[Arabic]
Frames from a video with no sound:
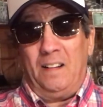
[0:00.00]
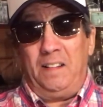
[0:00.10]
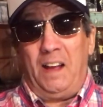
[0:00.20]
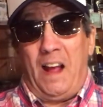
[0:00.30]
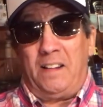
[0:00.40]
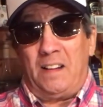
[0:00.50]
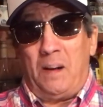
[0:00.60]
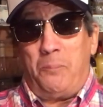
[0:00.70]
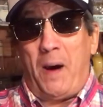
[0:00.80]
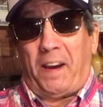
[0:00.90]

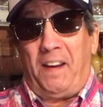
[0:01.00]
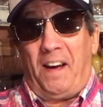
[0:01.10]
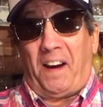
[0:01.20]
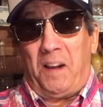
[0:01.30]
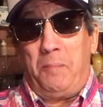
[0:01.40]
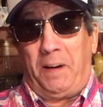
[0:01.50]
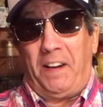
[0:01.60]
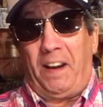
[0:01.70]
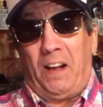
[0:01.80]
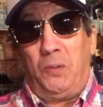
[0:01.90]
لأننا باقي عاقل
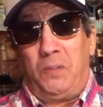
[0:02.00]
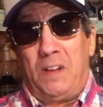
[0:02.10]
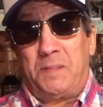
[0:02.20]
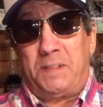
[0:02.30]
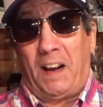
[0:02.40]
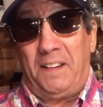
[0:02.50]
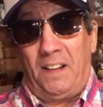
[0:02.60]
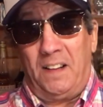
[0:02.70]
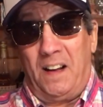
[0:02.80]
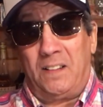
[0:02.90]
بكري كانوا الناس مساكن
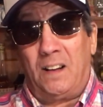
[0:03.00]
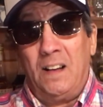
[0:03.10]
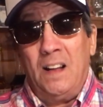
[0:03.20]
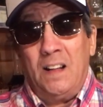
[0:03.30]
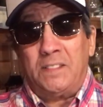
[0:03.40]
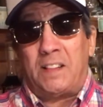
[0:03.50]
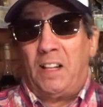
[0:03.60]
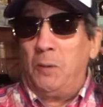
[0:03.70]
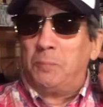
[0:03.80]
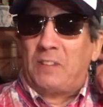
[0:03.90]
على هذا
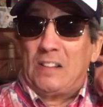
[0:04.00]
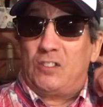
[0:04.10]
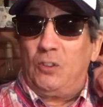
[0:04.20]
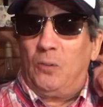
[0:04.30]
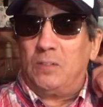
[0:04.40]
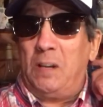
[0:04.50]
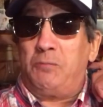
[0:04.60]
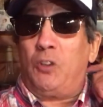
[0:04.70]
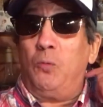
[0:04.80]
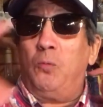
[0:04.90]
تطلع لهم طانسيو
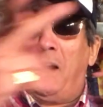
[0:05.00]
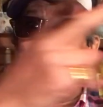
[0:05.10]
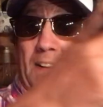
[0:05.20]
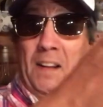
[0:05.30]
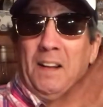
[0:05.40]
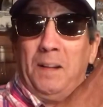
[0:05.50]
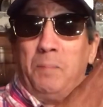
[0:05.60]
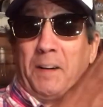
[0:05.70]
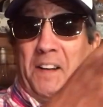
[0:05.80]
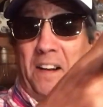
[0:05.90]
تيمشيو لواحد
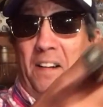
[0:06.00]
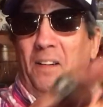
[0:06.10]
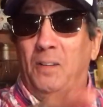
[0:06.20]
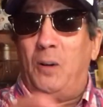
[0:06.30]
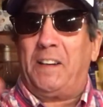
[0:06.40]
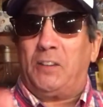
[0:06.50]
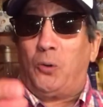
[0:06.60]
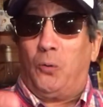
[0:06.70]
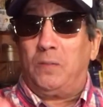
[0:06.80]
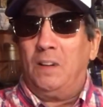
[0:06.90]
البراكة آه،
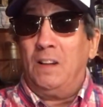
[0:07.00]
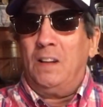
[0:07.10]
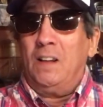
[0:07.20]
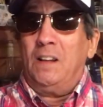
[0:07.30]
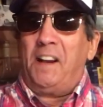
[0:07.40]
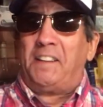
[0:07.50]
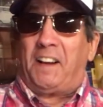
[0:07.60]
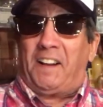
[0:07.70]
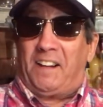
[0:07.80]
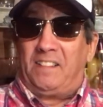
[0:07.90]
كيتون حدا
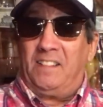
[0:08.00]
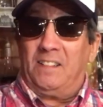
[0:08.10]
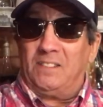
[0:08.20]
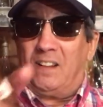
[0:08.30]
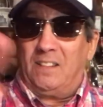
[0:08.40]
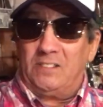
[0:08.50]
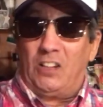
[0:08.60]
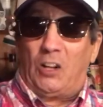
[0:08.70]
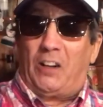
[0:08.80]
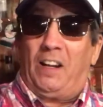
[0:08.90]
كريت
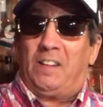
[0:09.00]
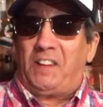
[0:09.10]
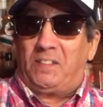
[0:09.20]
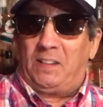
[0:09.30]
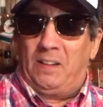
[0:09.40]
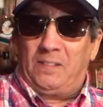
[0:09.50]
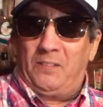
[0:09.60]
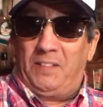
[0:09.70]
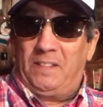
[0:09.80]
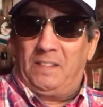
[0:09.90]
شي القرية على تحت كده
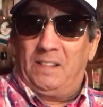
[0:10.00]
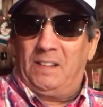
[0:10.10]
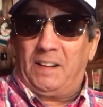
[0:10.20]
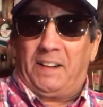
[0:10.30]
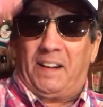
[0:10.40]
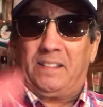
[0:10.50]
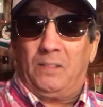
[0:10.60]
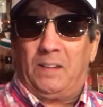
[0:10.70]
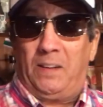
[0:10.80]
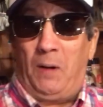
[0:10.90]
فين كريت
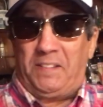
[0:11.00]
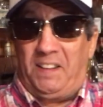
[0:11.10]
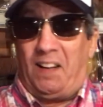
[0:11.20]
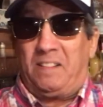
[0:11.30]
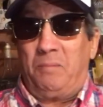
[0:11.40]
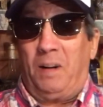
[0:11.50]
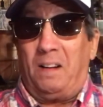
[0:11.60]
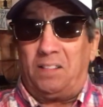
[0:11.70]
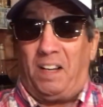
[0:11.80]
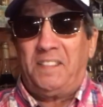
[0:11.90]
كاين واحد التيران
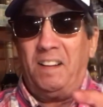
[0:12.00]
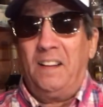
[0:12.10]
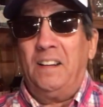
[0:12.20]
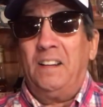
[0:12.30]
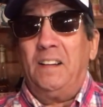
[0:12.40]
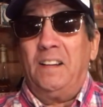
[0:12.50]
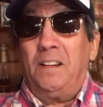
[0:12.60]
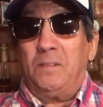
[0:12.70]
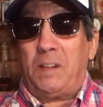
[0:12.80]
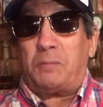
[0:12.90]
تما تحت
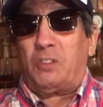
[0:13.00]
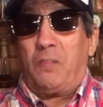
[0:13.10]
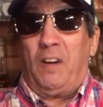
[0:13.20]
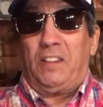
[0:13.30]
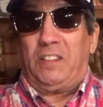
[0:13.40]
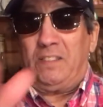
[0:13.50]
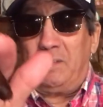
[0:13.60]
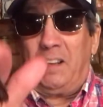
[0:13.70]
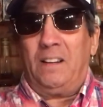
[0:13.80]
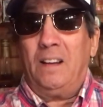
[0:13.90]
ندير الشرفة هذاك الشيء
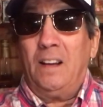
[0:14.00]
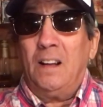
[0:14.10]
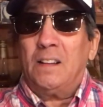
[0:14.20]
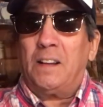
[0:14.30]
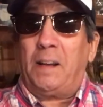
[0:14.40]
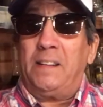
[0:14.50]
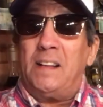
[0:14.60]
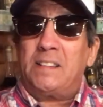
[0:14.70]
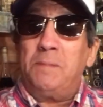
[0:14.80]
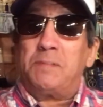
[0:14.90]
فهمتي لكن
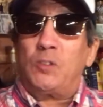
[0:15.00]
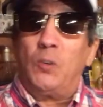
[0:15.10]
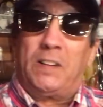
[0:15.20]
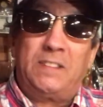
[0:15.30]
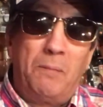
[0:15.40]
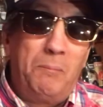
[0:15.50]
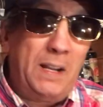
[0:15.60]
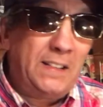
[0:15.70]
الناس يمصوا لك الدم من